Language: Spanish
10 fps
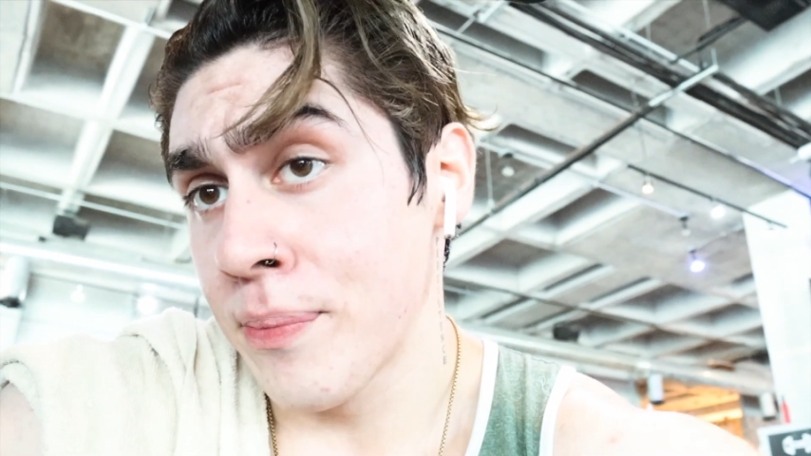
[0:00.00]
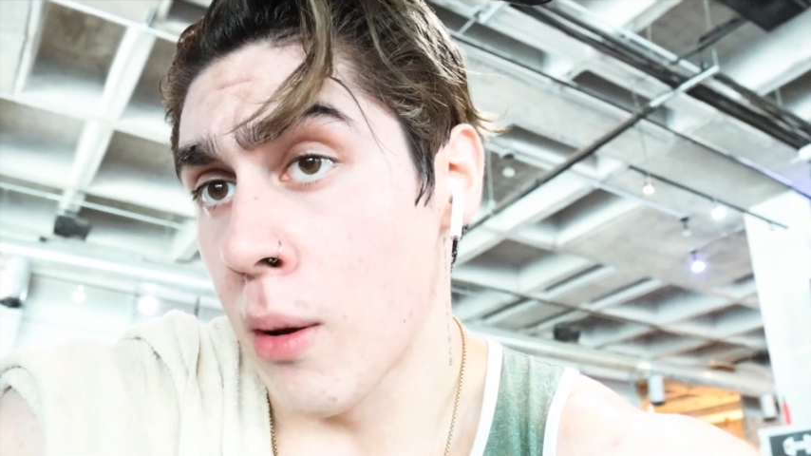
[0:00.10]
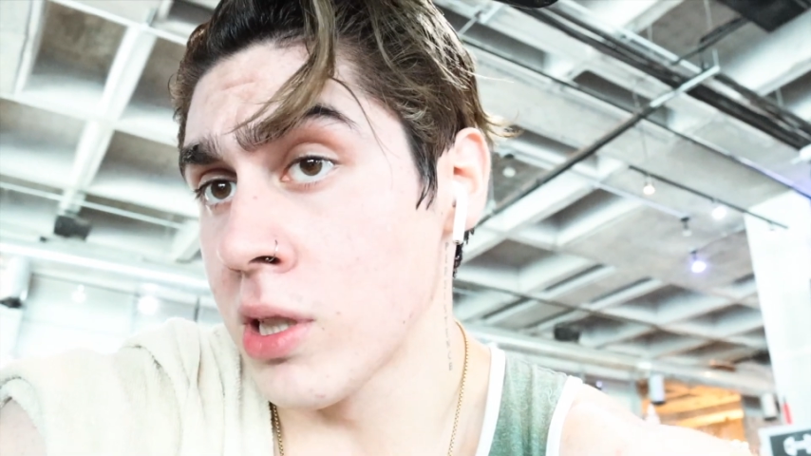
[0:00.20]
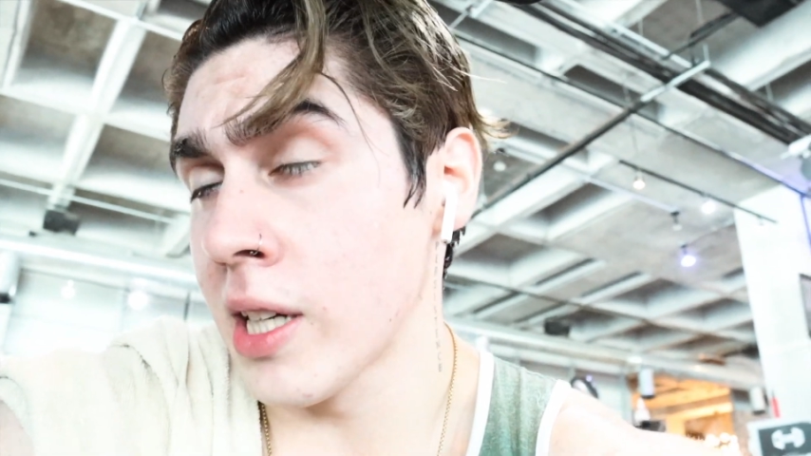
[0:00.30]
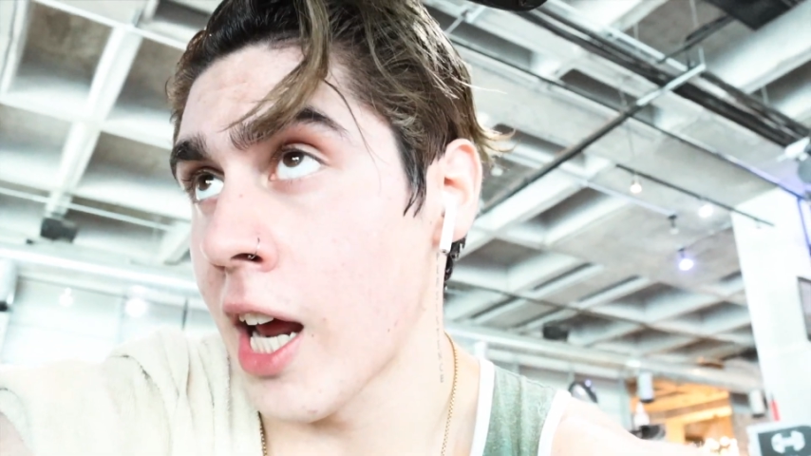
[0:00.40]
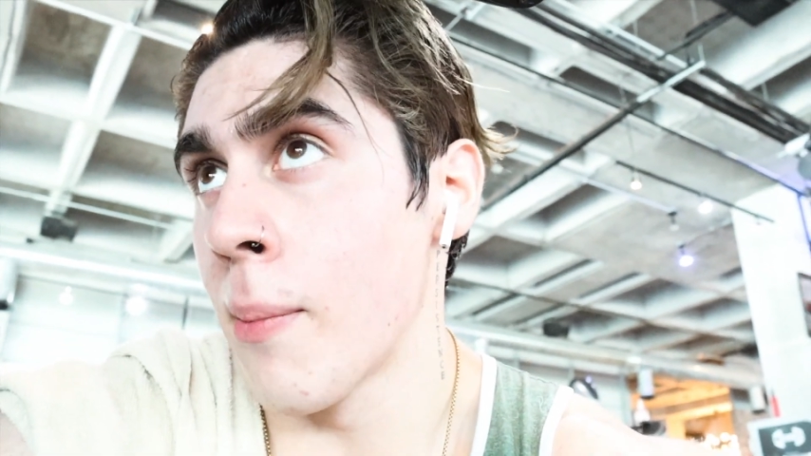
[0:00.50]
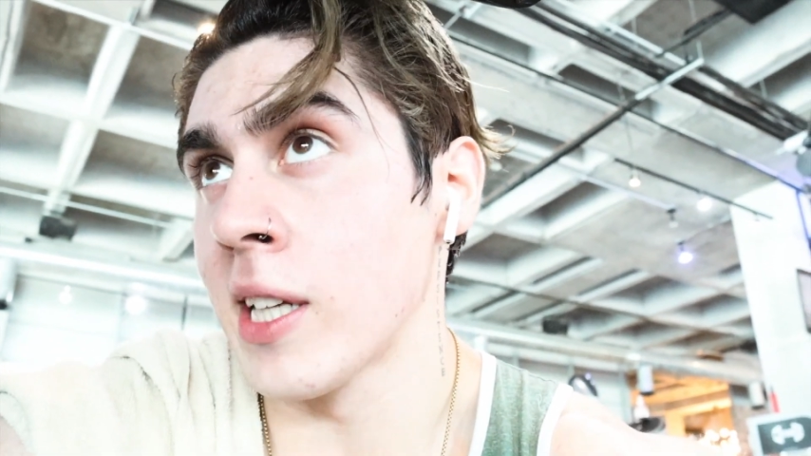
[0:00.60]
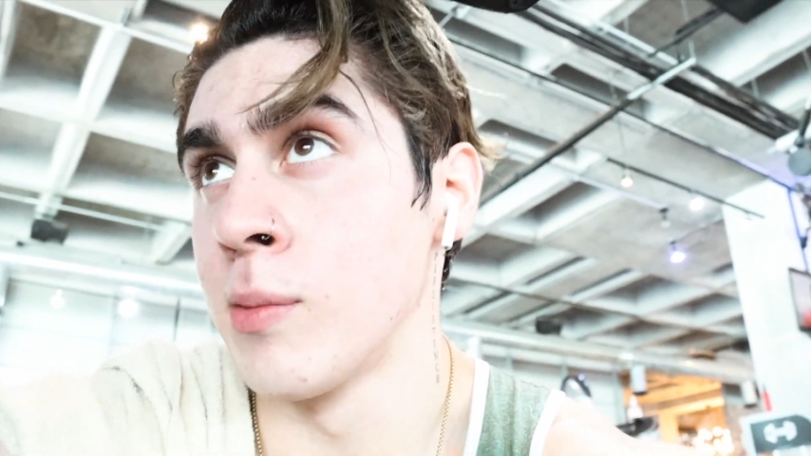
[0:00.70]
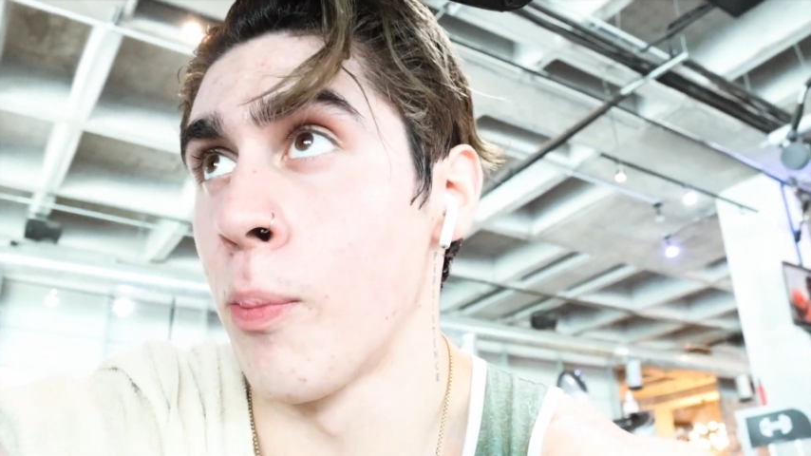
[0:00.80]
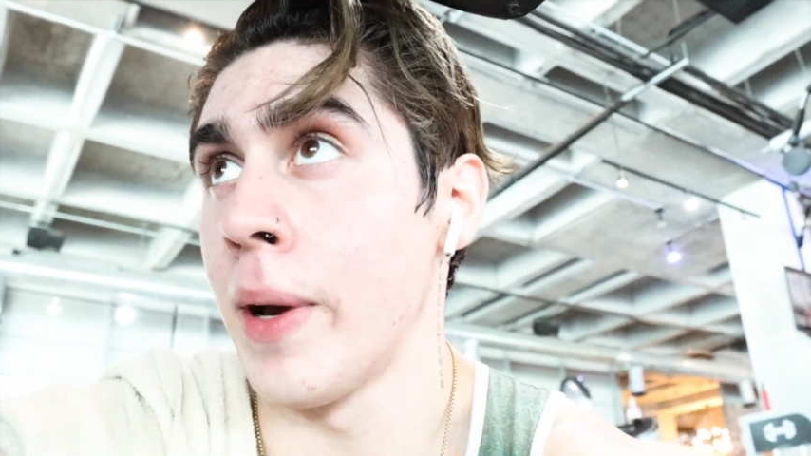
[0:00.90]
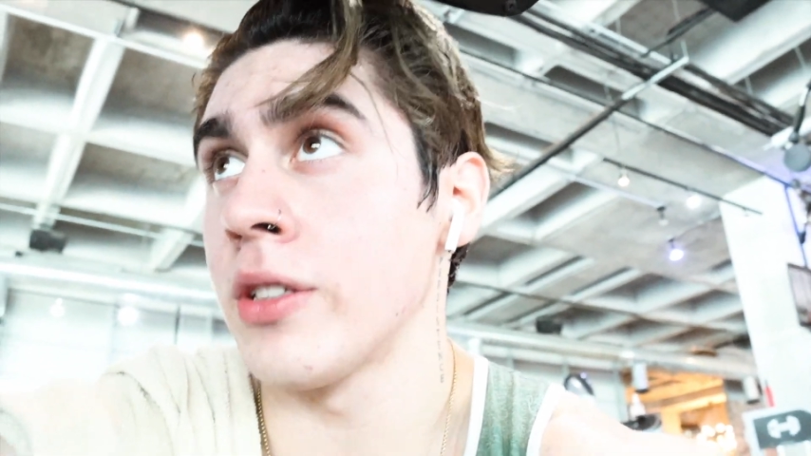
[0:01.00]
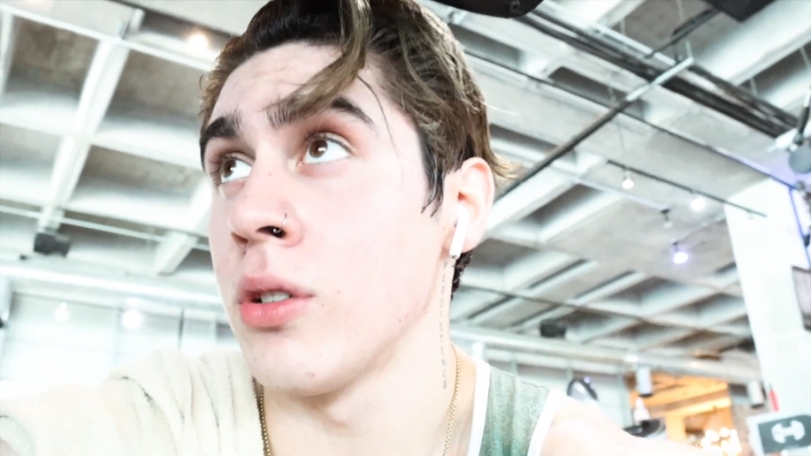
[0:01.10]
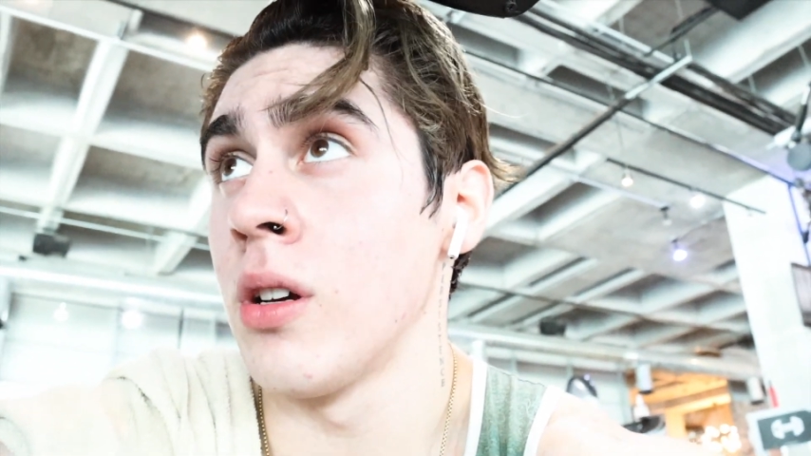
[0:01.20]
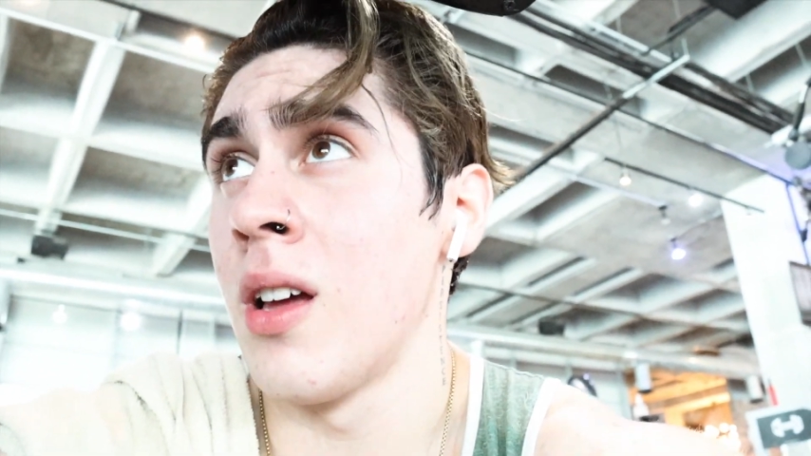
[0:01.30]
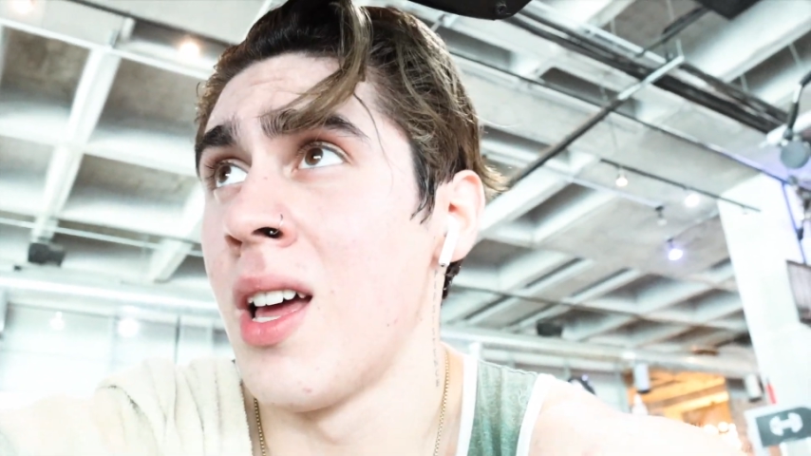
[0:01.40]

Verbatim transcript: Vamos a sacar el máximo peso,